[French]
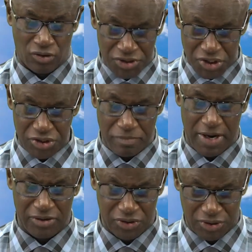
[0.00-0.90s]
condition
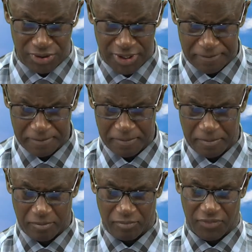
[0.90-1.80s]
pardon,
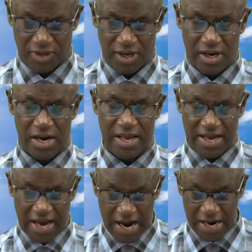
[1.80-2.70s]

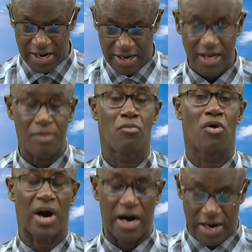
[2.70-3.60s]
légale et
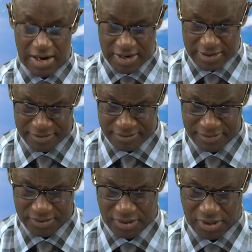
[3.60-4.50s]
morale
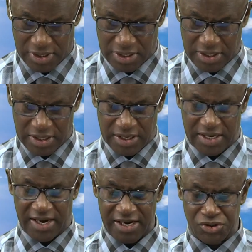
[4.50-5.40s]

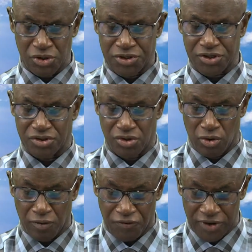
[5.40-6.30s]
qui résulte d'une
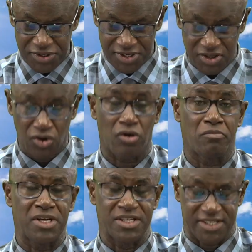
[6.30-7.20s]
offense
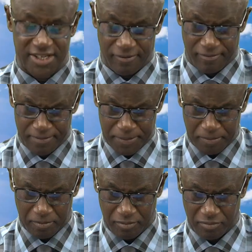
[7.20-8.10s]
commise.
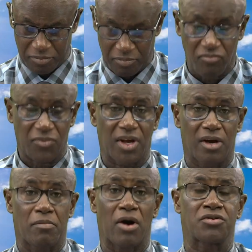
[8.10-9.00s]

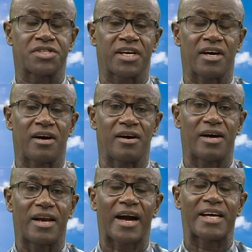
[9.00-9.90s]
Par conséquent,
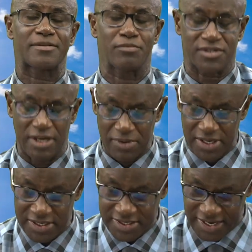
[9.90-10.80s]
la
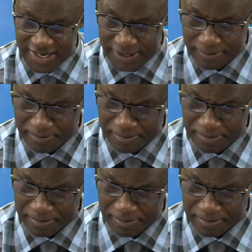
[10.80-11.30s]
responsabilité